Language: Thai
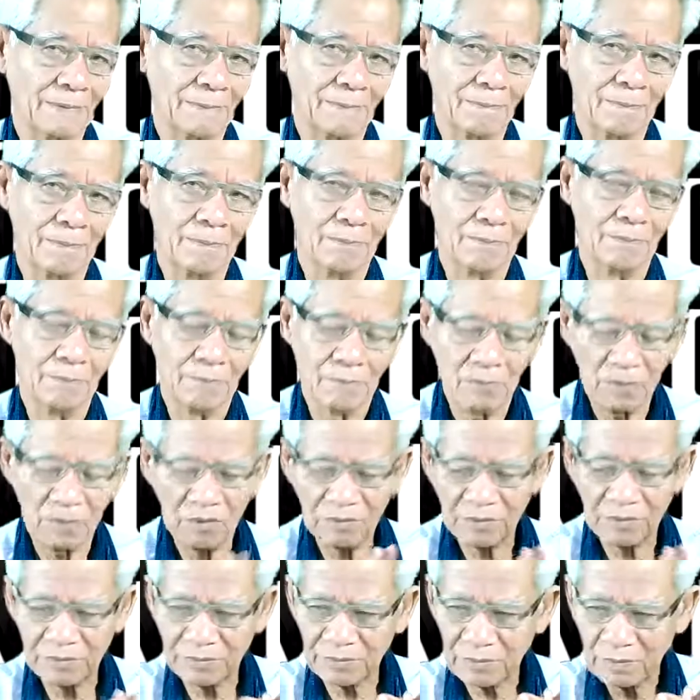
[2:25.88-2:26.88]
บเพราะ
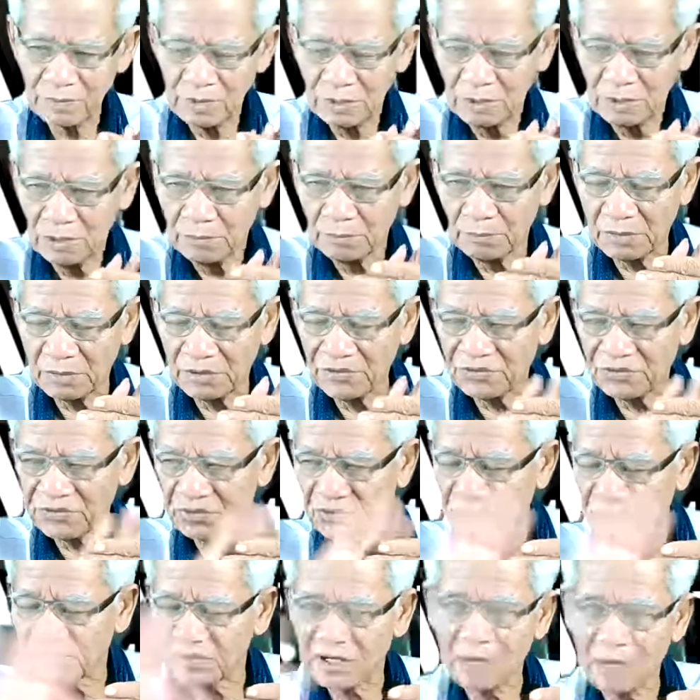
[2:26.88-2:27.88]
มันมันซึ
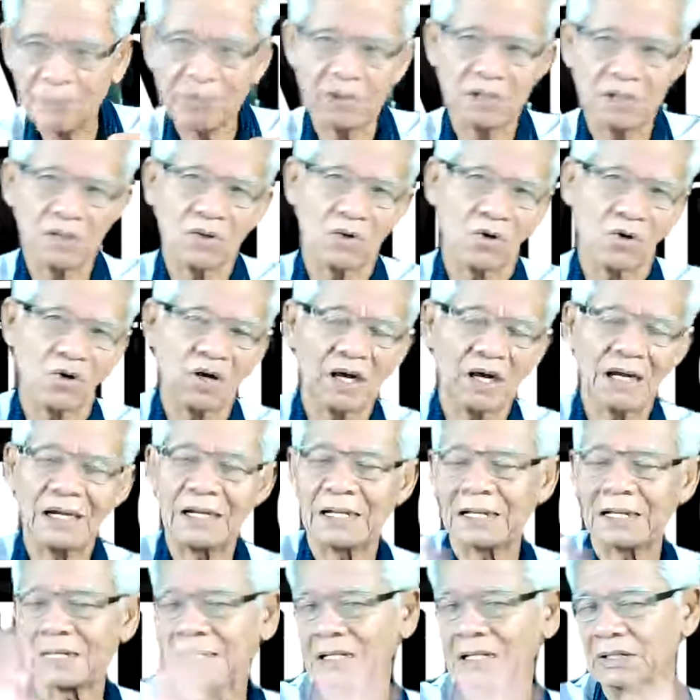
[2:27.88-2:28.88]
มซับกันของกัน
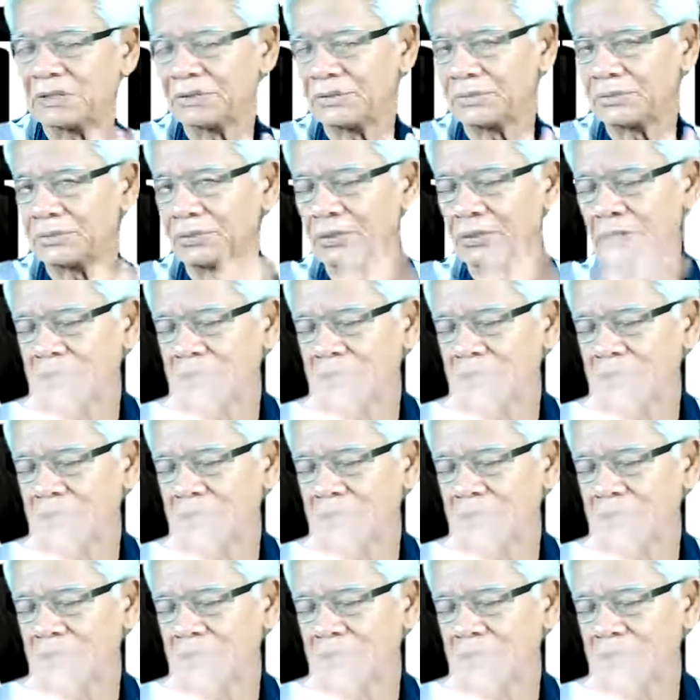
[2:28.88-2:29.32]
และกันอยู่